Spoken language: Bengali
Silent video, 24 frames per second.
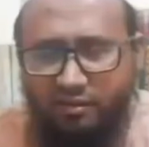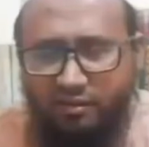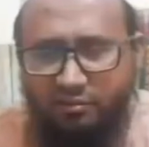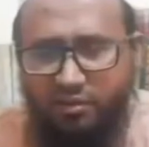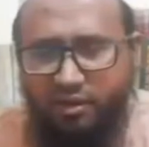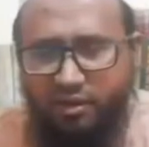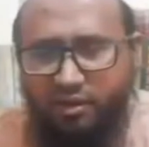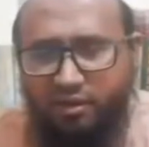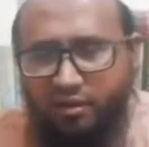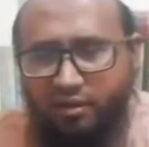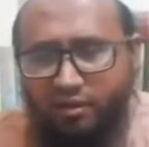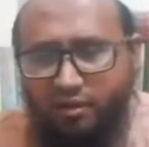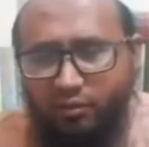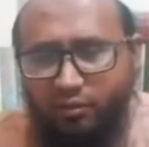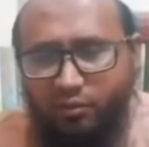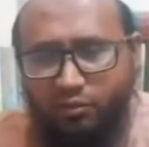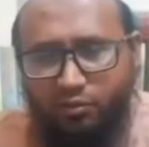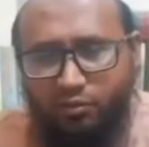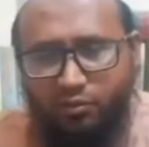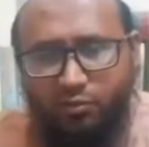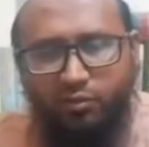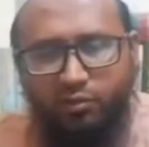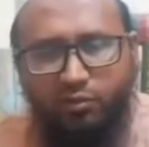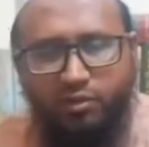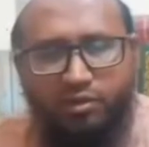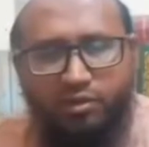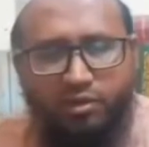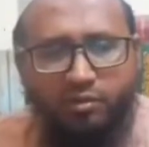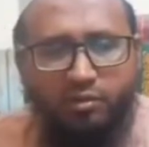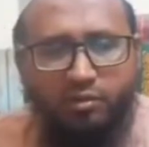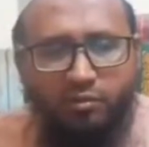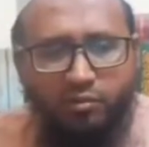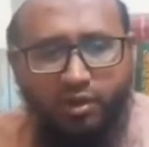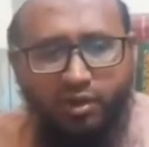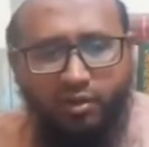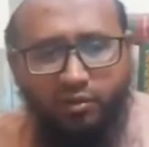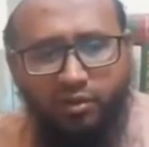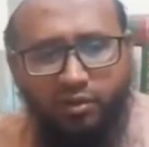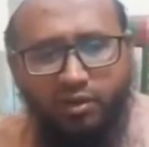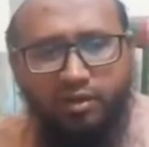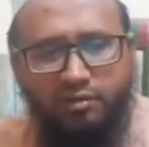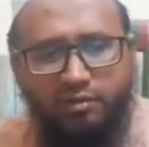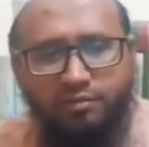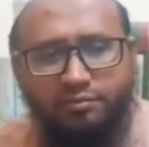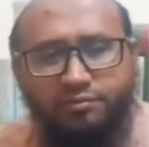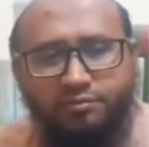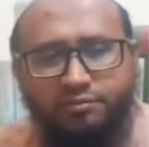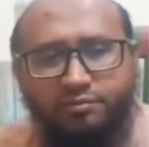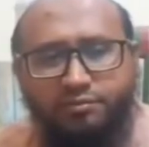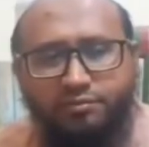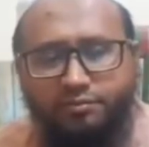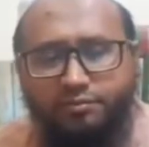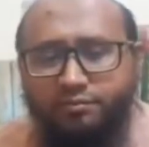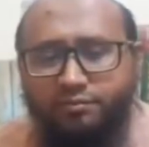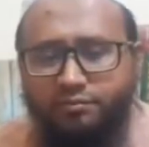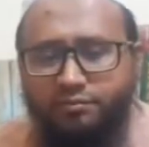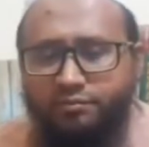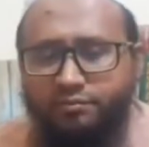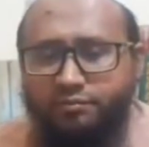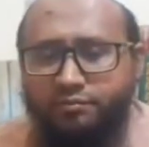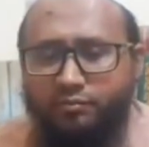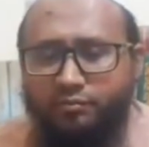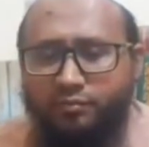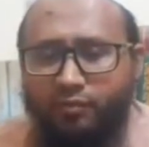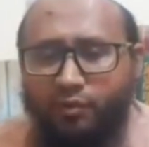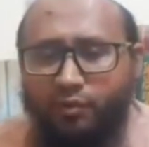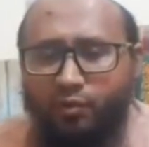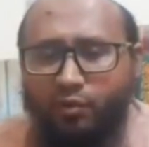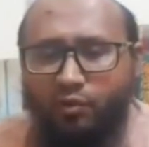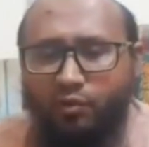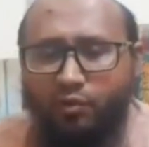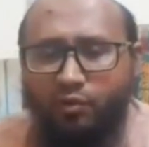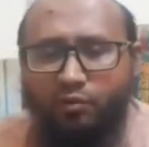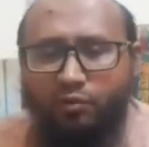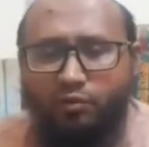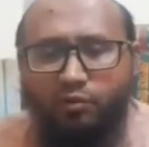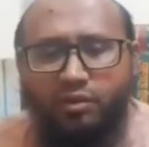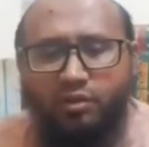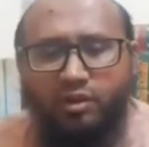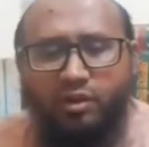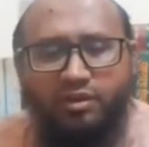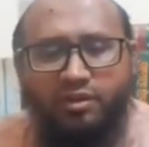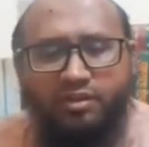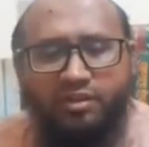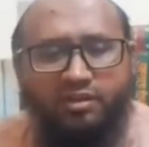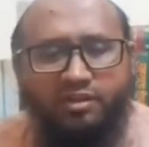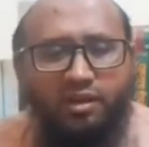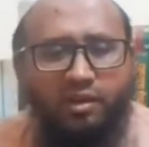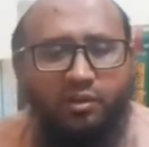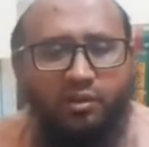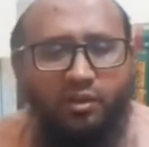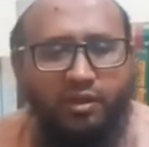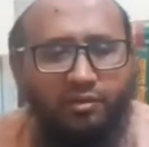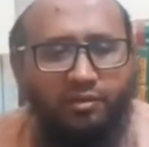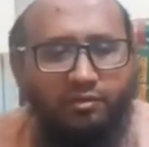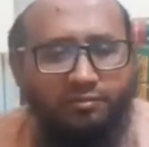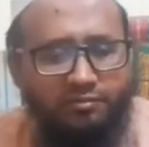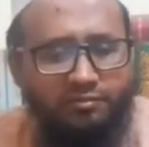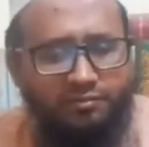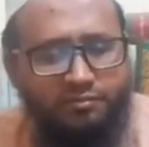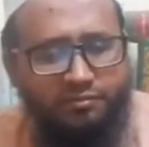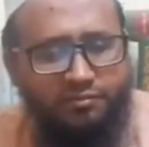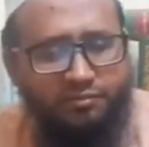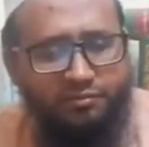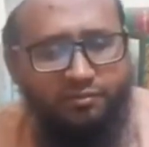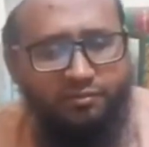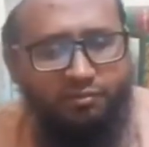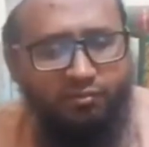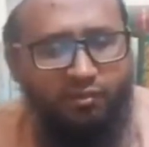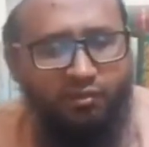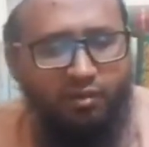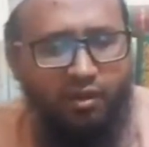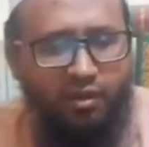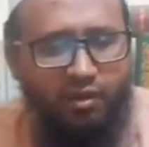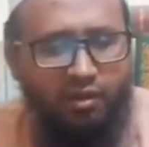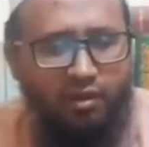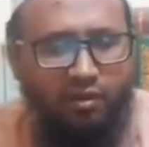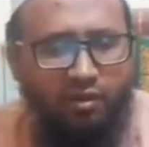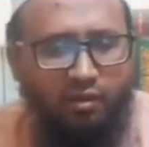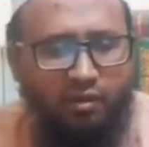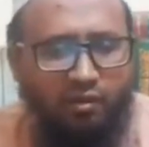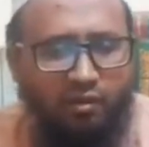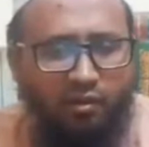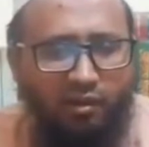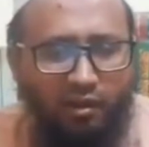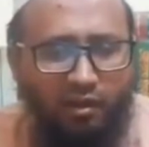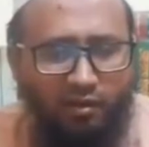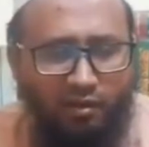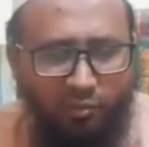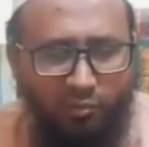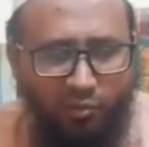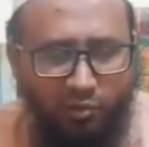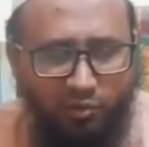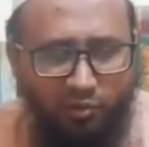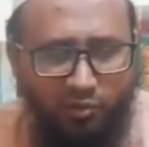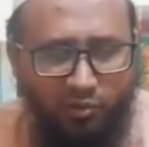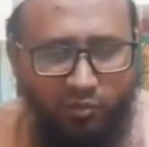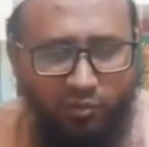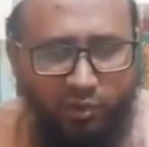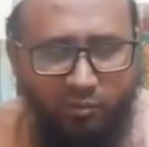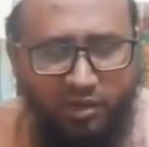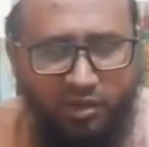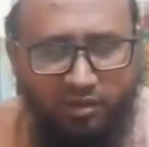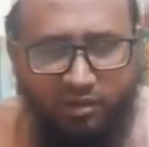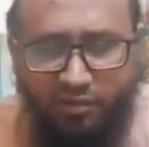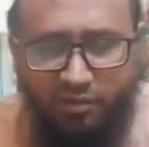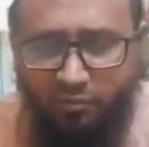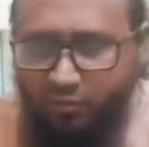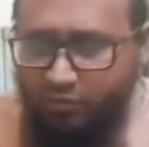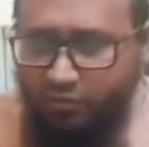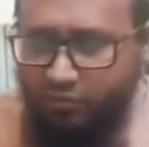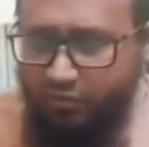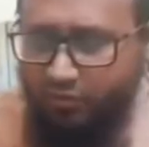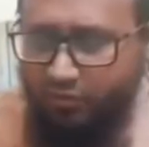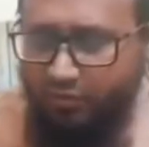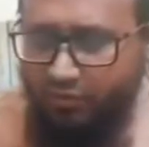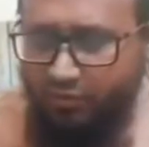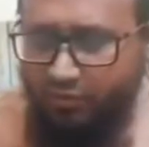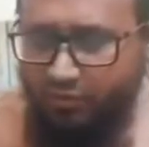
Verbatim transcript: আমরা গুরুত্বপূর্ণ যেগুলো মনে করি ওগুলোর উত্তর দেওয়ার চেষ্টা করি আজকে প্রথম আমরা যে প্রশ্ন